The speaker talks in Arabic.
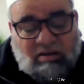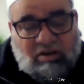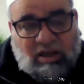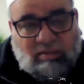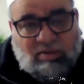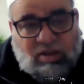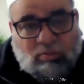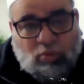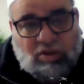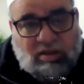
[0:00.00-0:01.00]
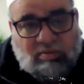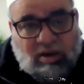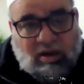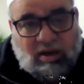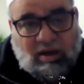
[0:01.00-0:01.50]
فهي
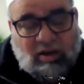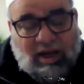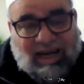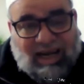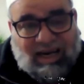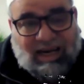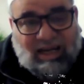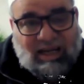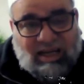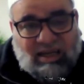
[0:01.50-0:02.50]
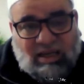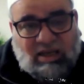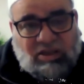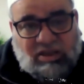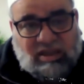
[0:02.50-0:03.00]
مستمرة على
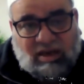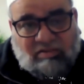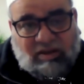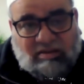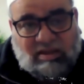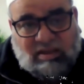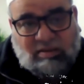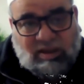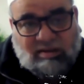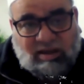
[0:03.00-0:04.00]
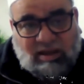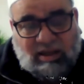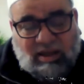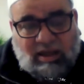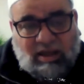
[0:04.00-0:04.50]
نهج السلف هذه السمة
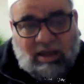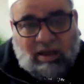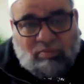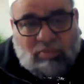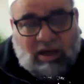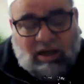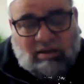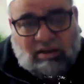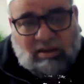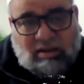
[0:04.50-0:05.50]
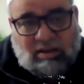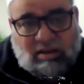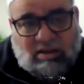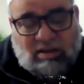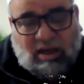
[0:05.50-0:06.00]
الثانية من عهد
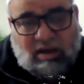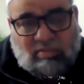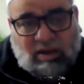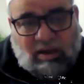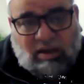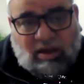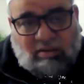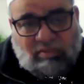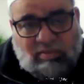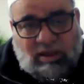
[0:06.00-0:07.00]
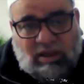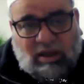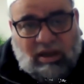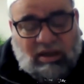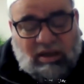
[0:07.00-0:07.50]
الصحابة الكرام
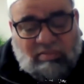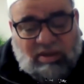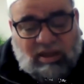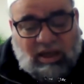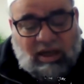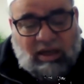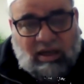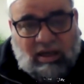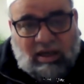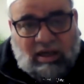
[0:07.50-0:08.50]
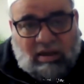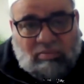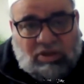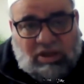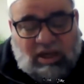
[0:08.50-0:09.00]
إلى قيام الساعة
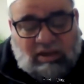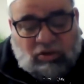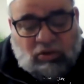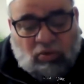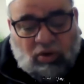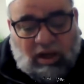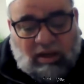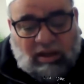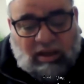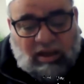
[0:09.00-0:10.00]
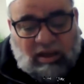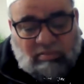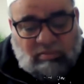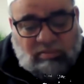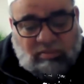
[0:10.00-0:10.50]
بشهادة القرآن
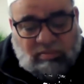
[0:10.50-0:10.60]
الكريم